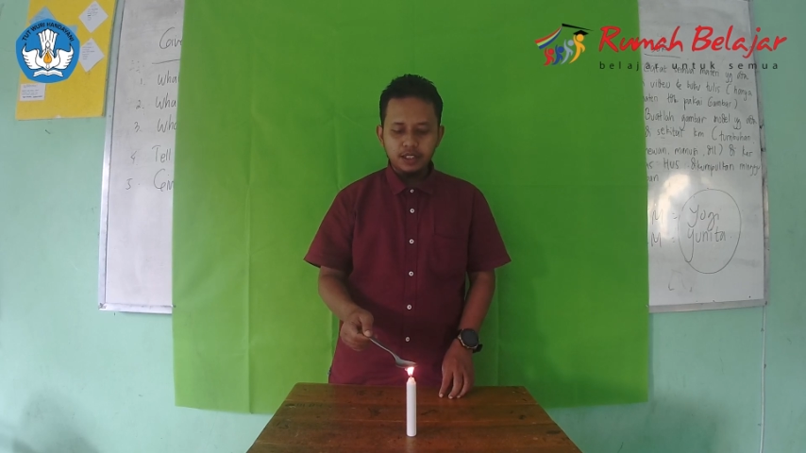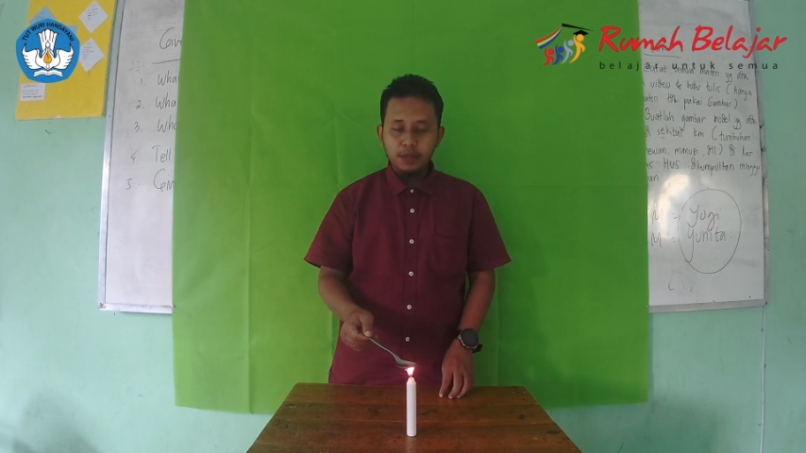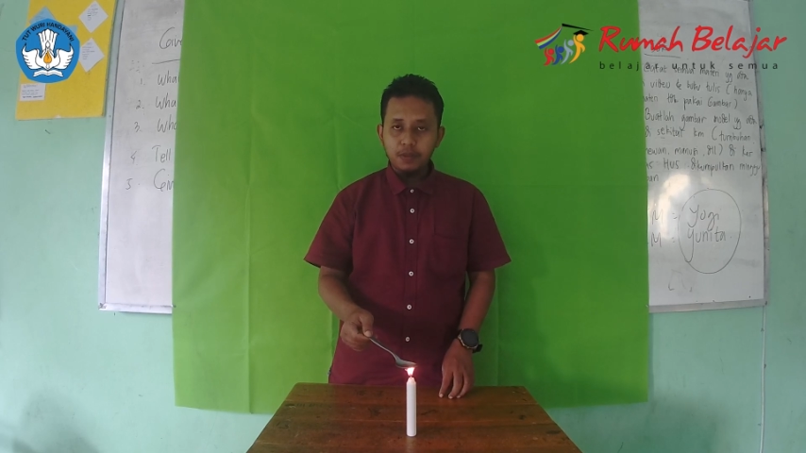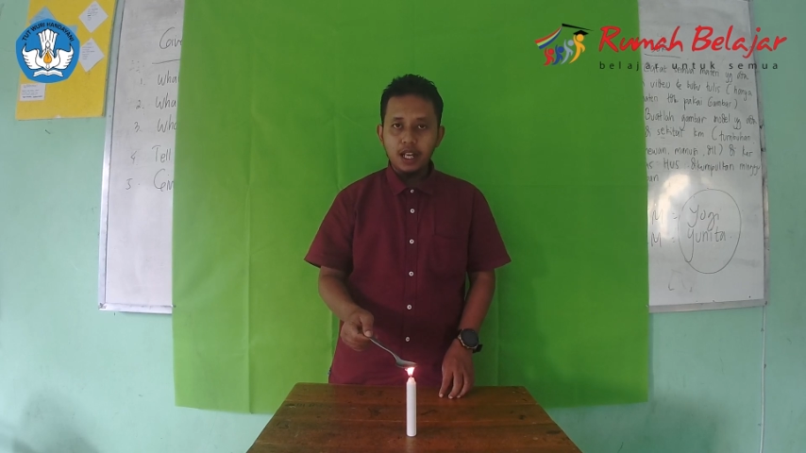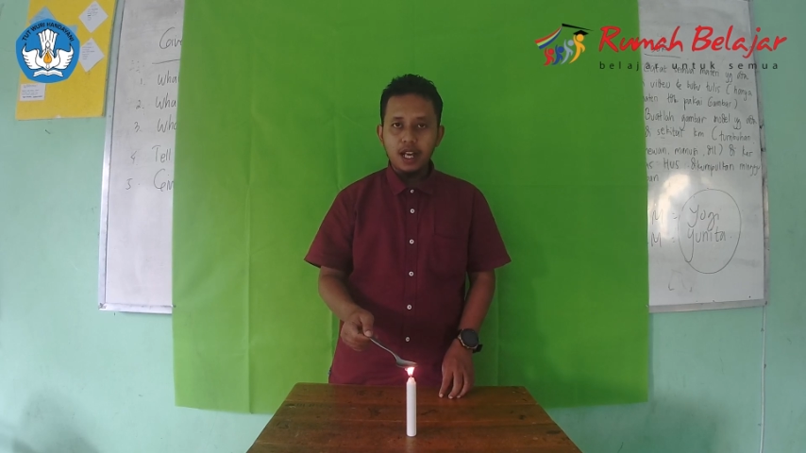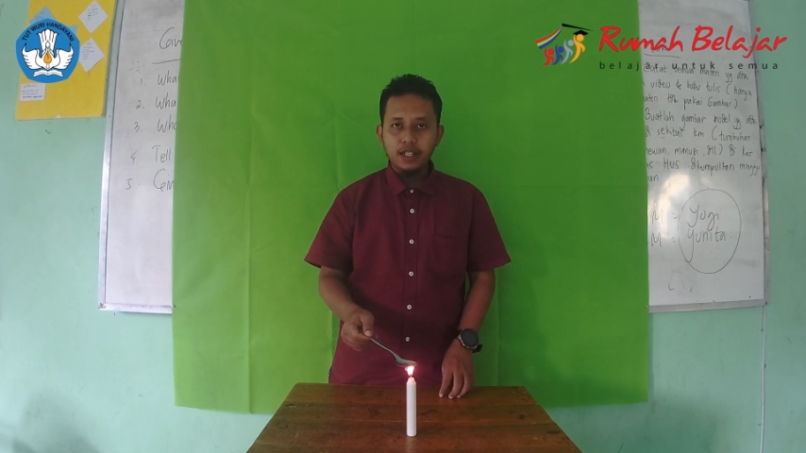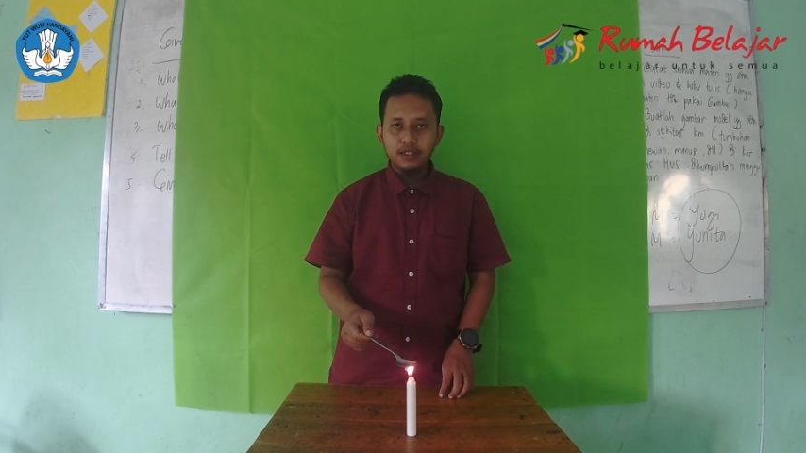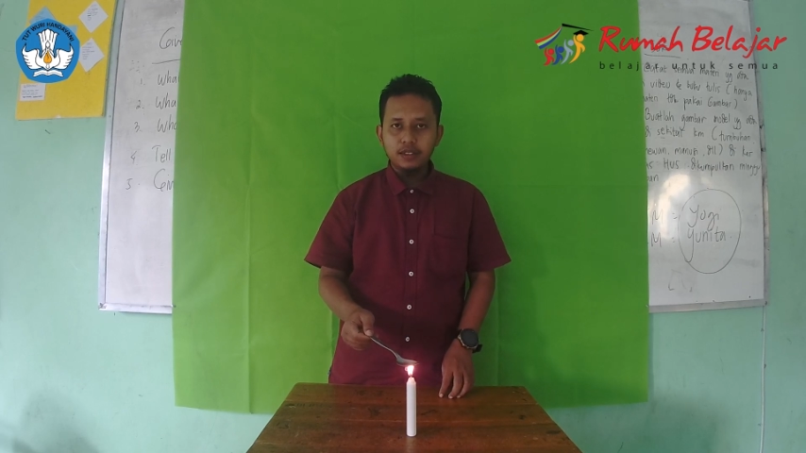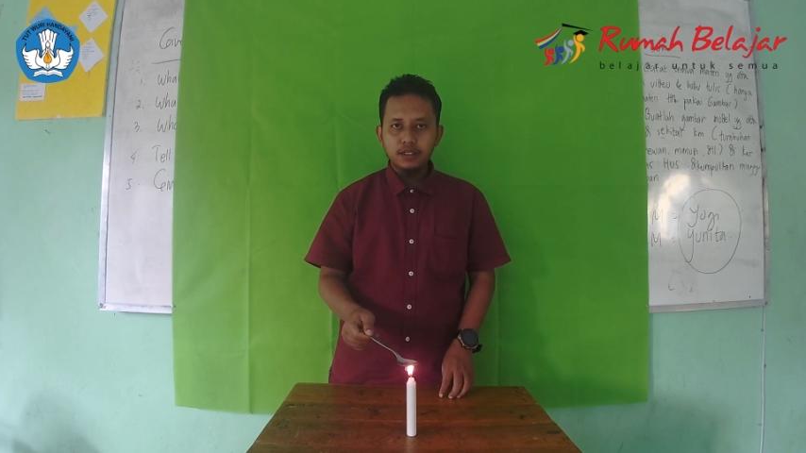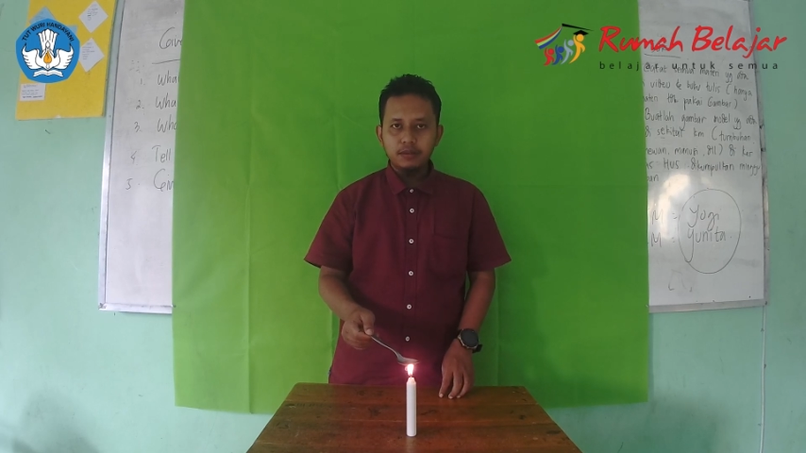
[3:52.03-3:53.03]
ini,
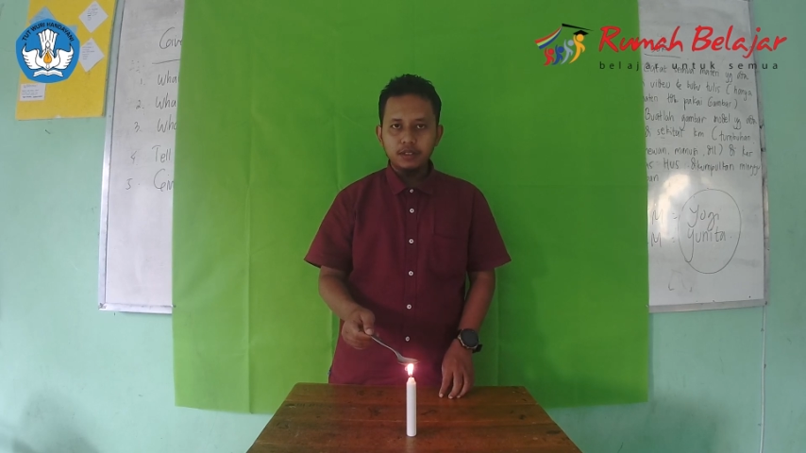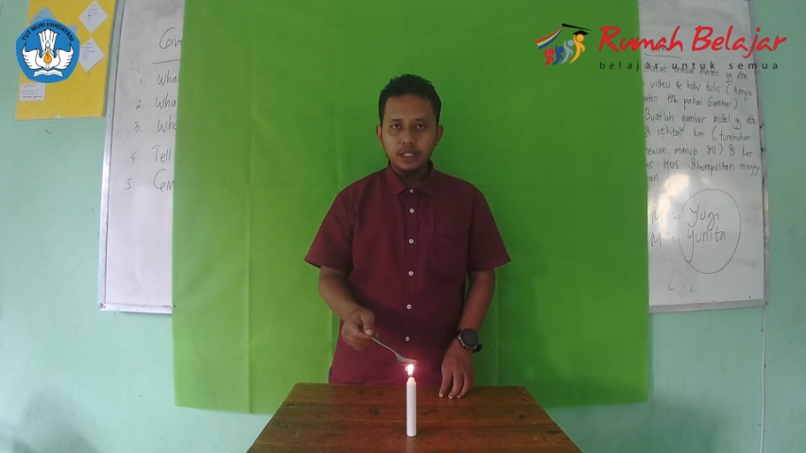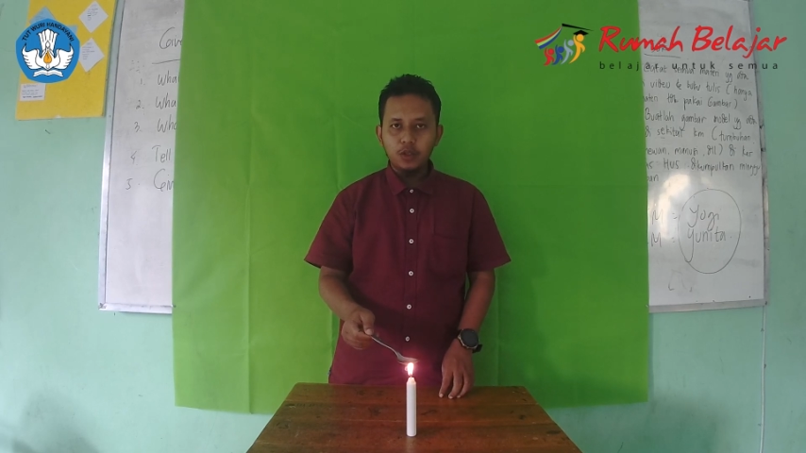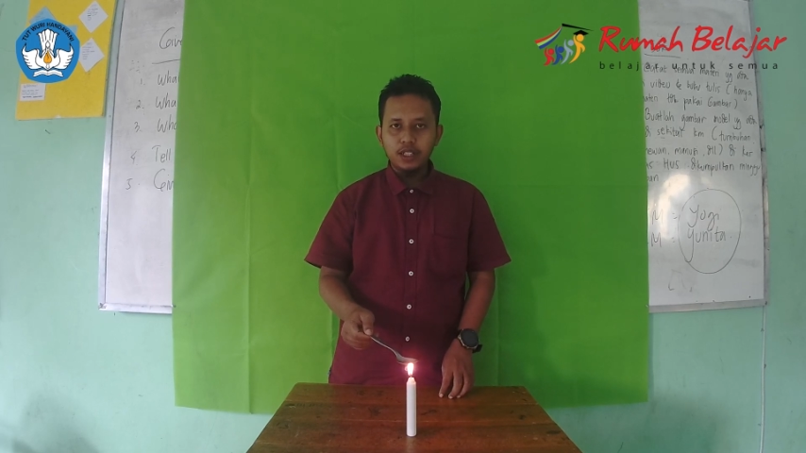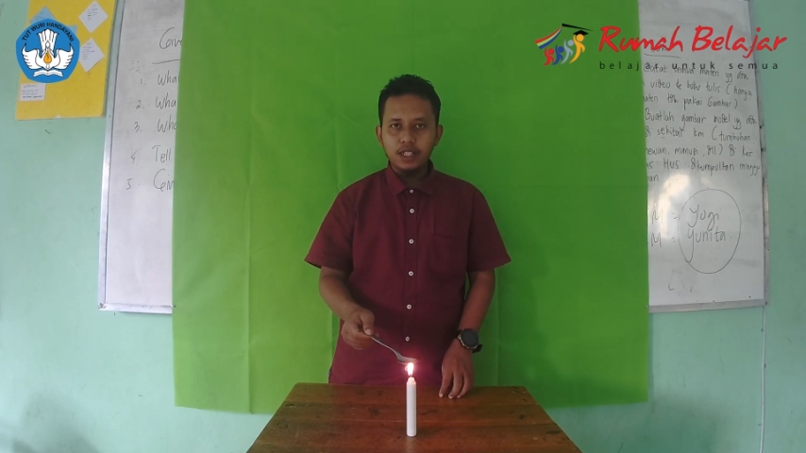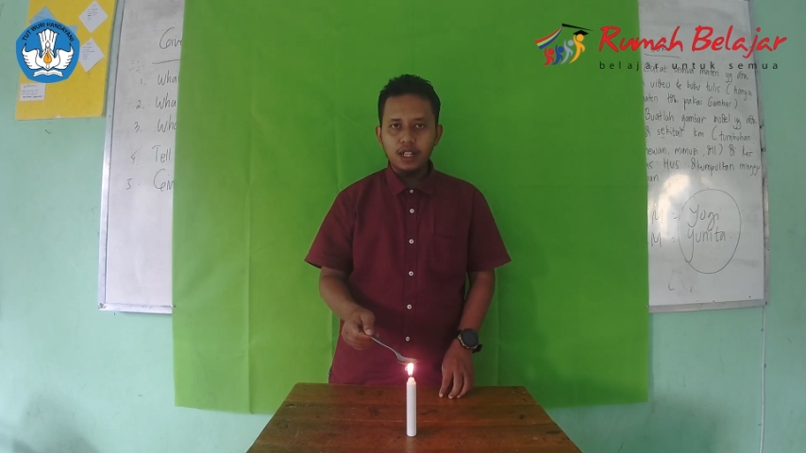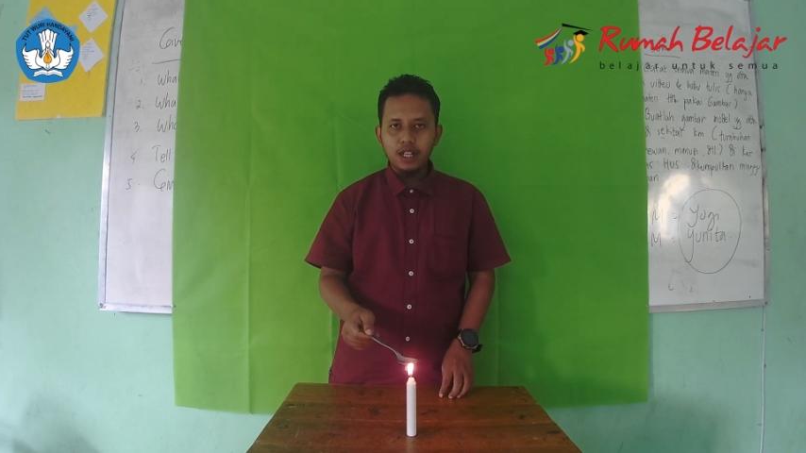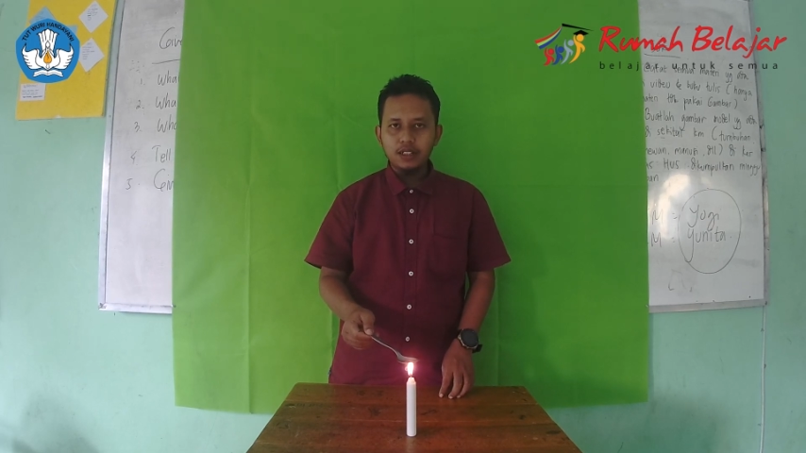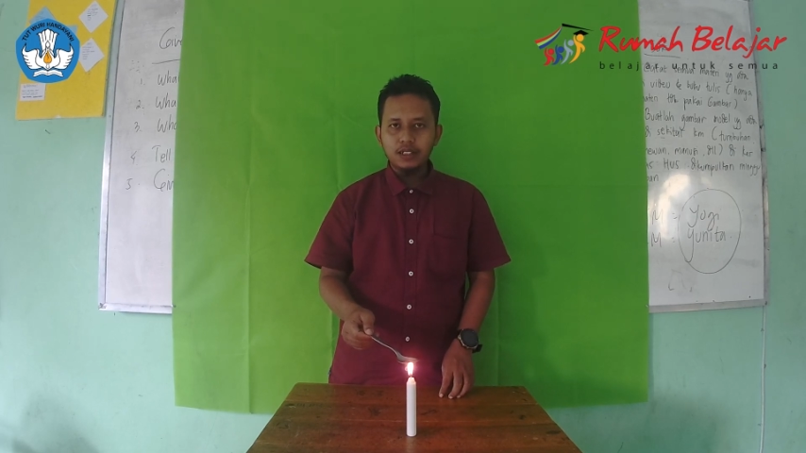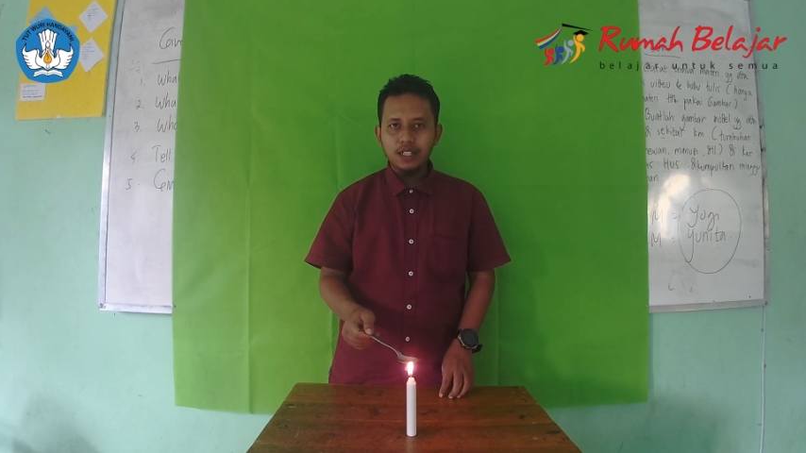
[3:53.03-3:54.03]
saya
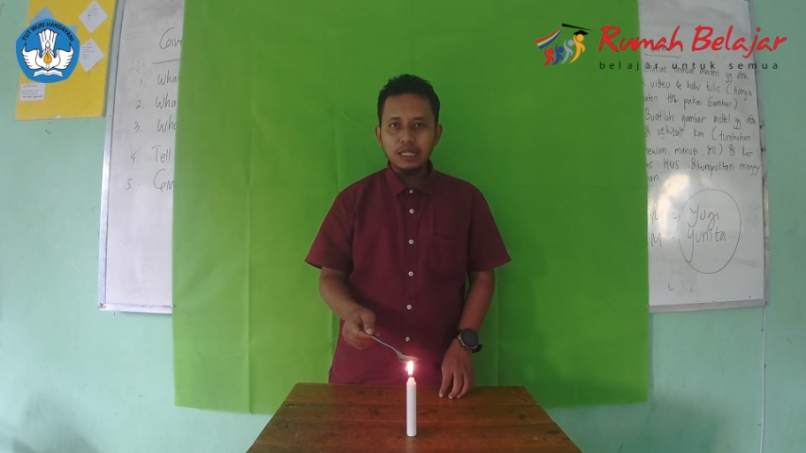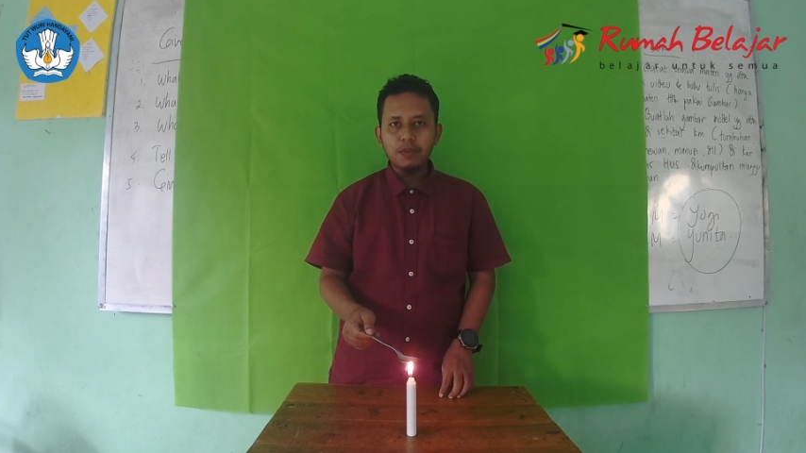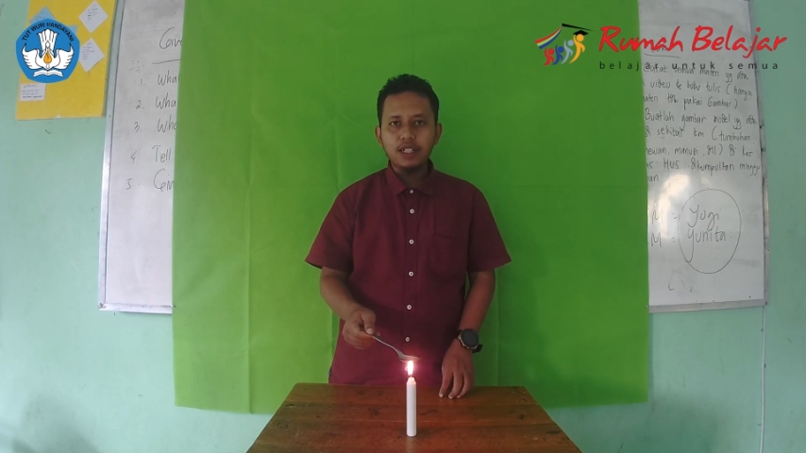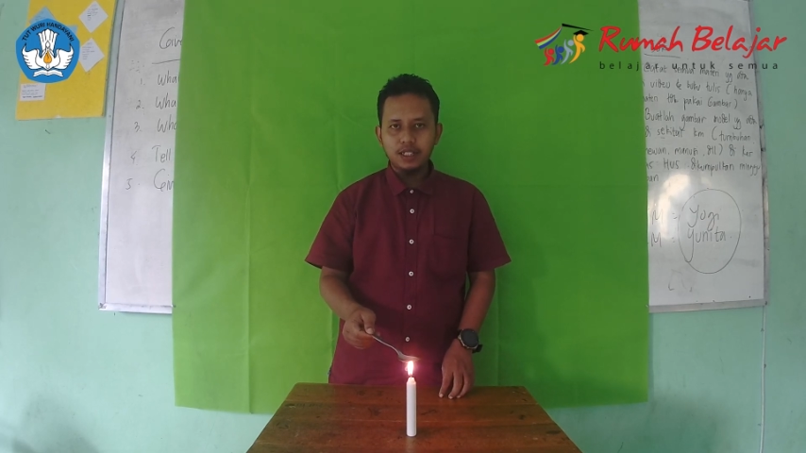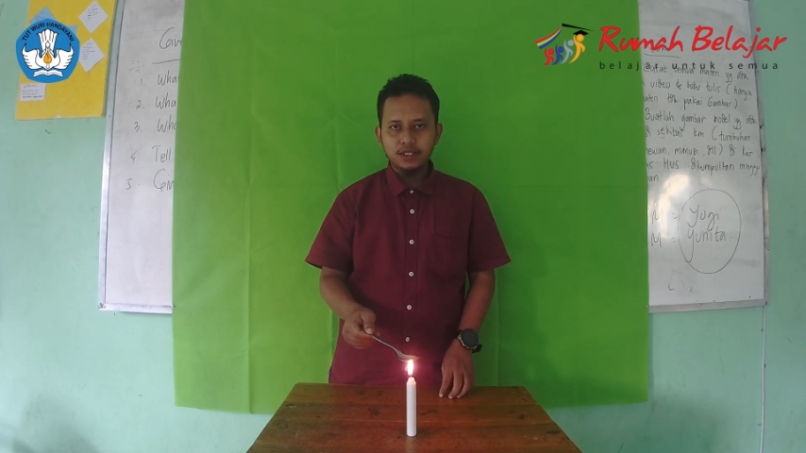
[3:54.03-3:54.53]
sering membuat